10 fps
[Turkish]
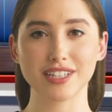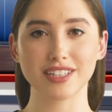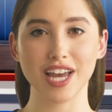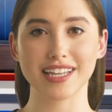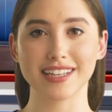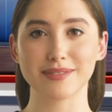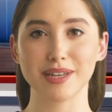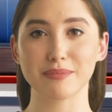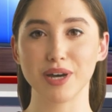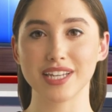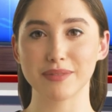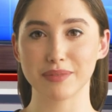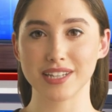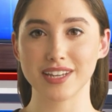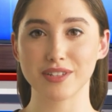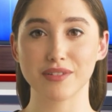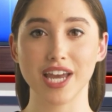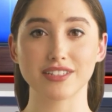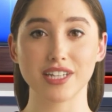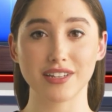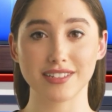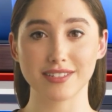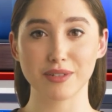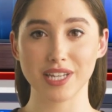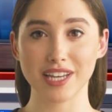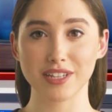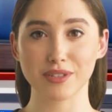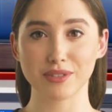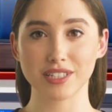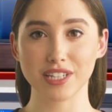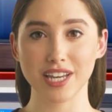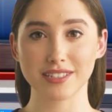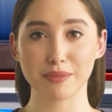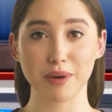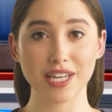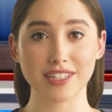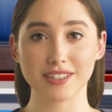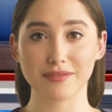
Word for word: cari hizmet maliyetlerine öğrenci katkısı olarak alınacak katkı payları